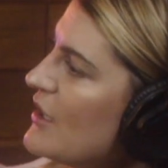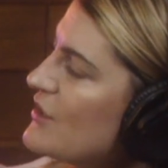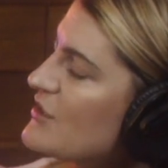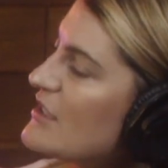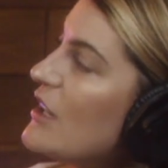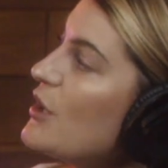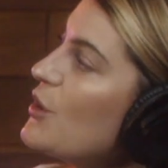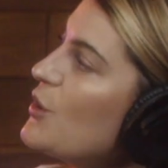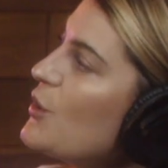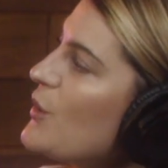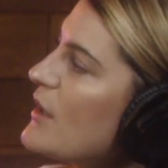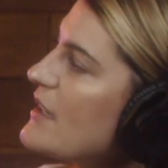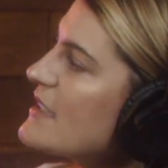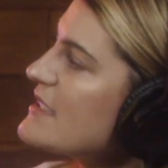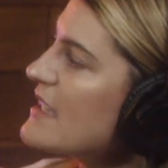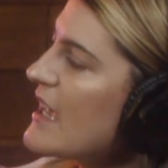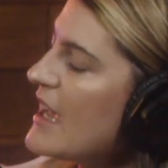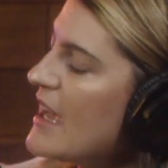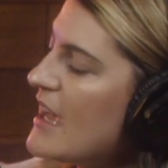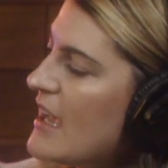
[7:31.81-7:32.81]
O sea, no
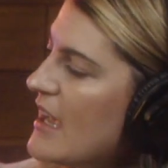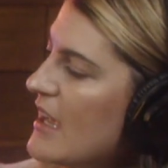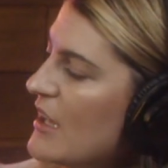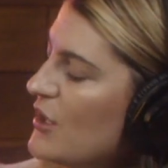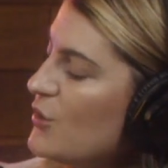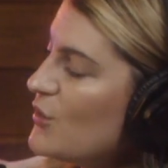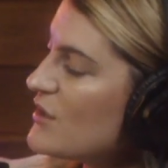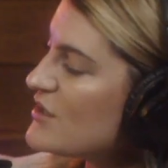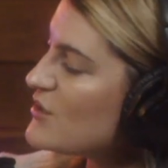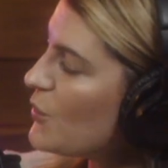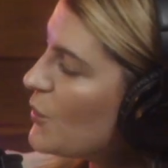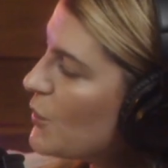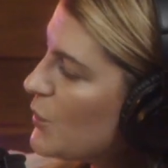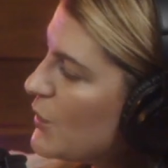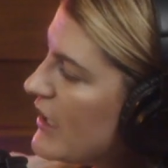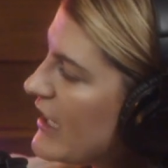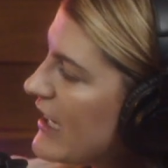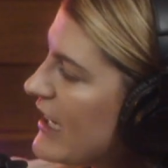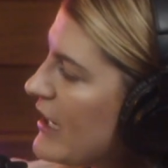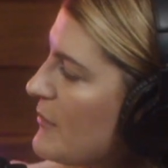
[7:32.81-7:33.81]
es, no es
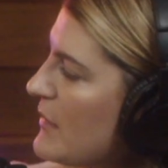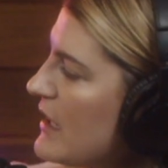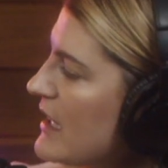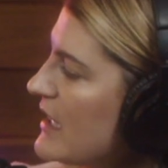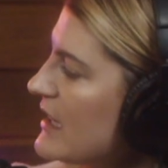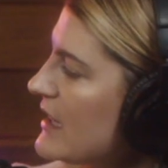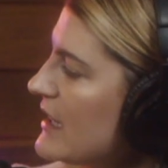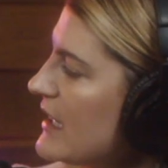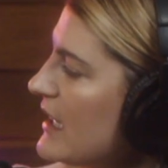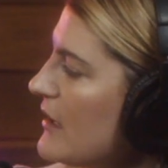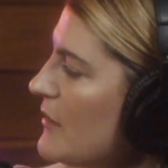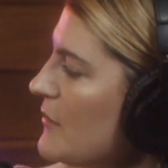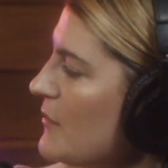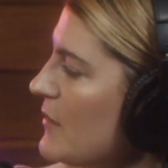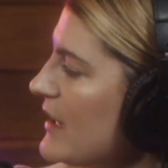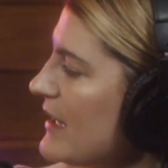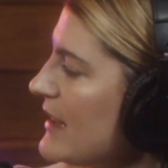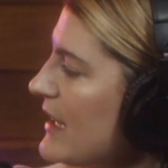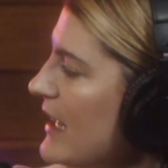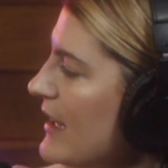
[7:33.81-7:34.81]
únicamente,
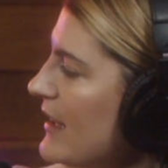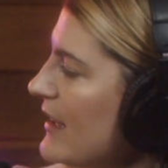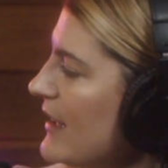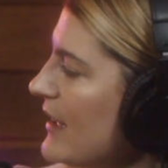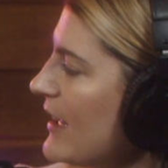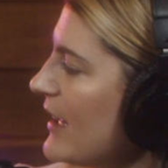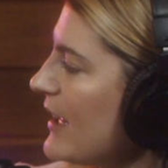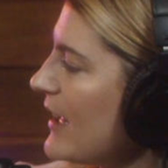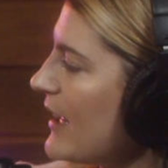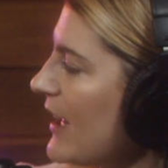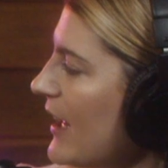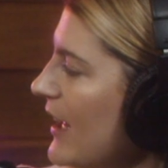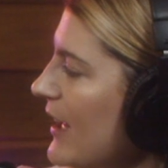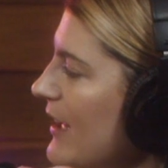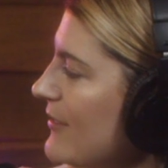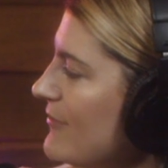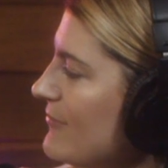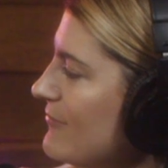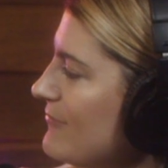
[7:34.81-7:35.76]
¿verdad? Eh,